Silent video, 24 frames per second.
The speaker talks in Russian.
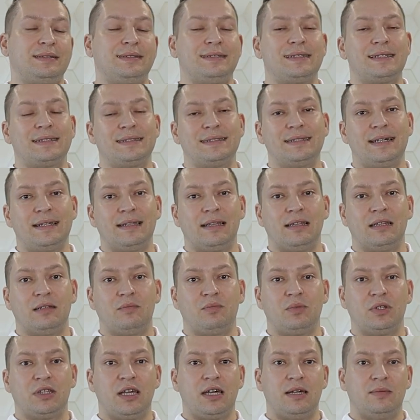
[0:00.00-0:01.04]
сознательно
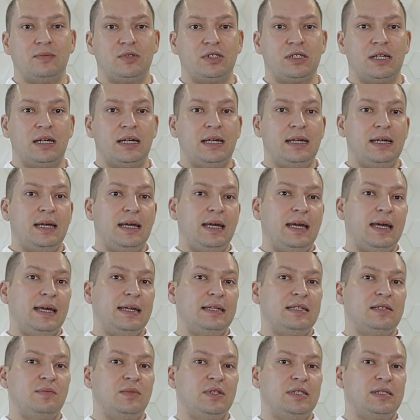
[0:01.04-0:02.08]
пытаемся
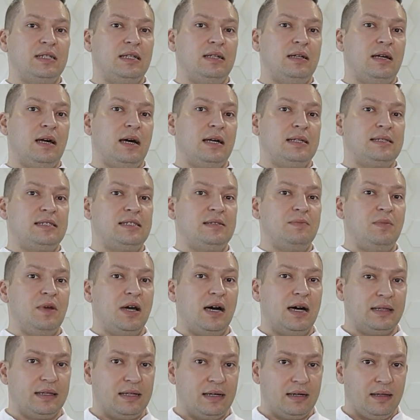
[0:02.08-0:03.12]
эти мысли от
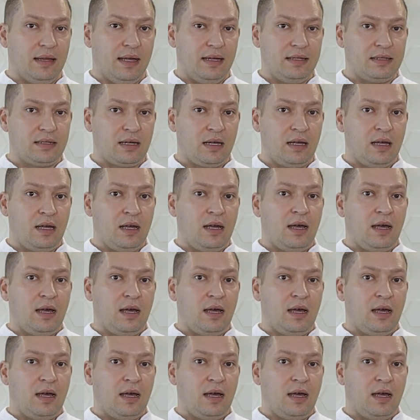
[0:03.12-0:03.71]
себя отогнать,